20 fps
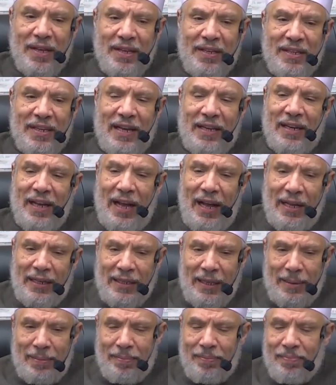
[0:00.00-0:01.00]
يعني
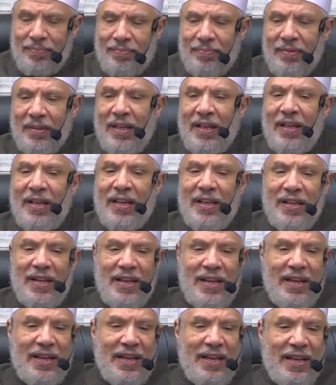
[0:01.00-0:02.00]
عدم
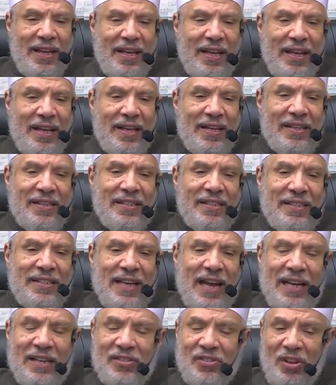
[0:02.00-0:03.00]
آه،
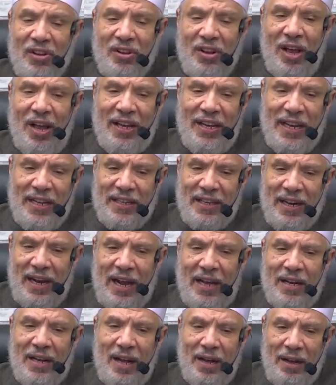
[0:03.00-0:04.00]
يعني صلاحية
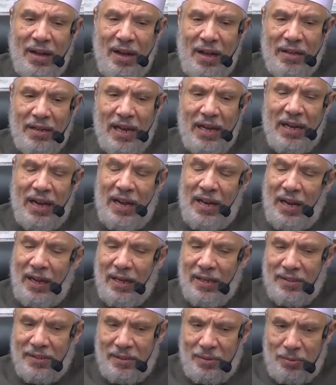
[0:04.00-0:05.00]
العلاقات
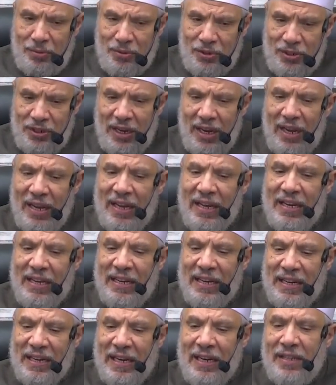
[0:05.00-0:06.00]
العلاقة الزوجية
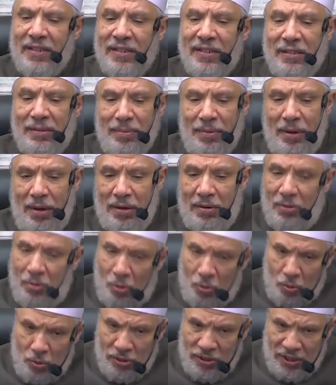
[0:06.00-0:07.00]
للاستمرار
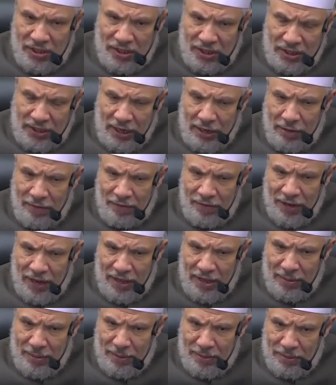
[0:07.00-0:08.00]
وسنتكلم في
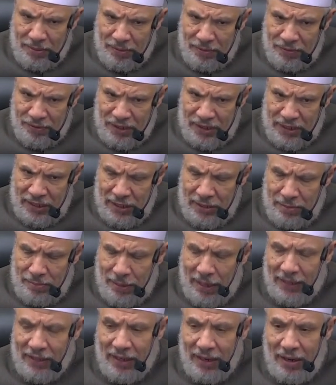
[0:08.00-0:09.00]
هذا بالتفصيل
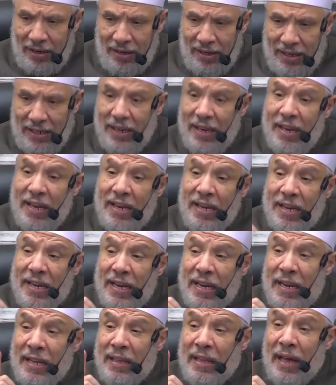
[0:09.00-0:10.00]
بعد قليل
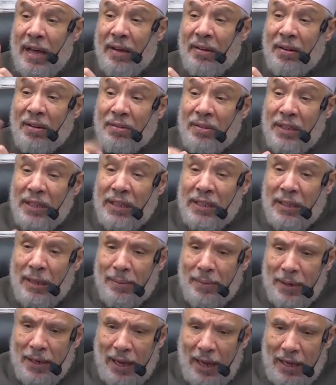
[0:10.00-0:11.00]
إذا رضيت
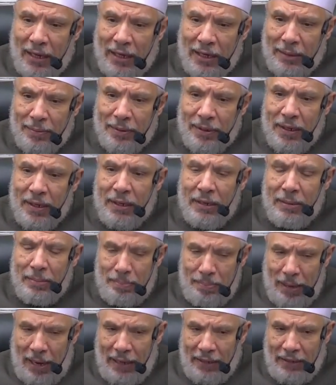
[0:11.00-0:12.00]
بالعيب
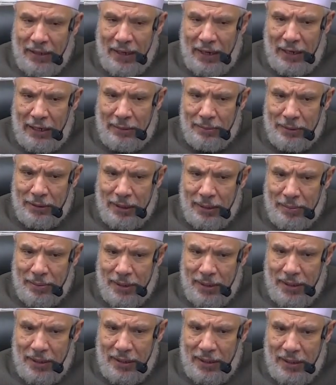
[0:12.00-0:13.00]
بعد علمك
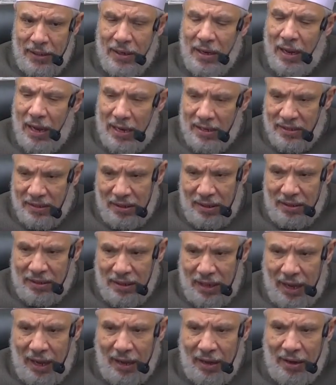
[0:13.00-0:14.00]
به اسقطت
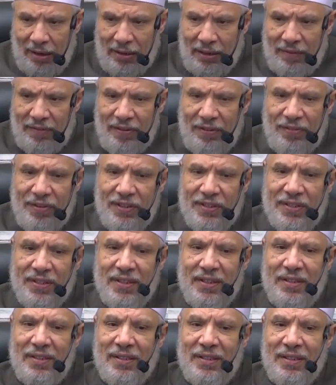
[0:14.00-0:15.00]
حقك في الفسخ